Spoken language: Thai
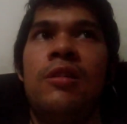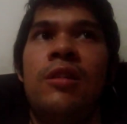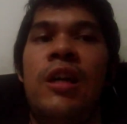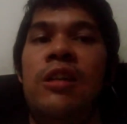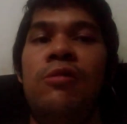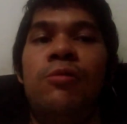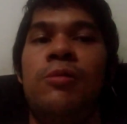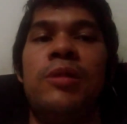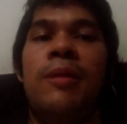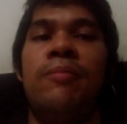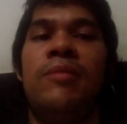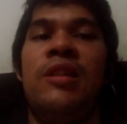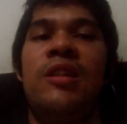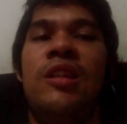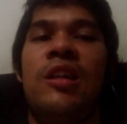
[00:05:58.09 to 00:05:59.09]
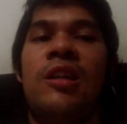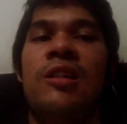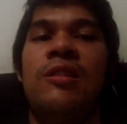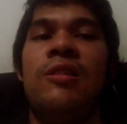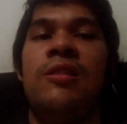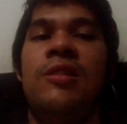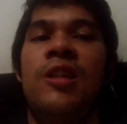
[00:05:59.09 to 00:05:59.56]
ไอ้นู่นทำนี่
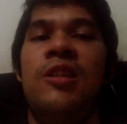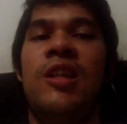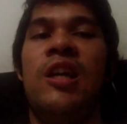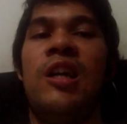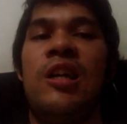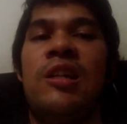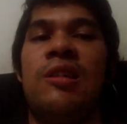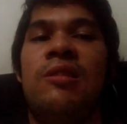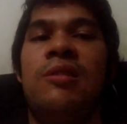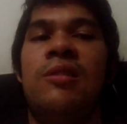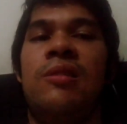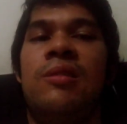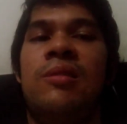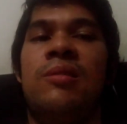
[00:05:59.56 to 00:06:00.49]
เออเยอะแยะเออ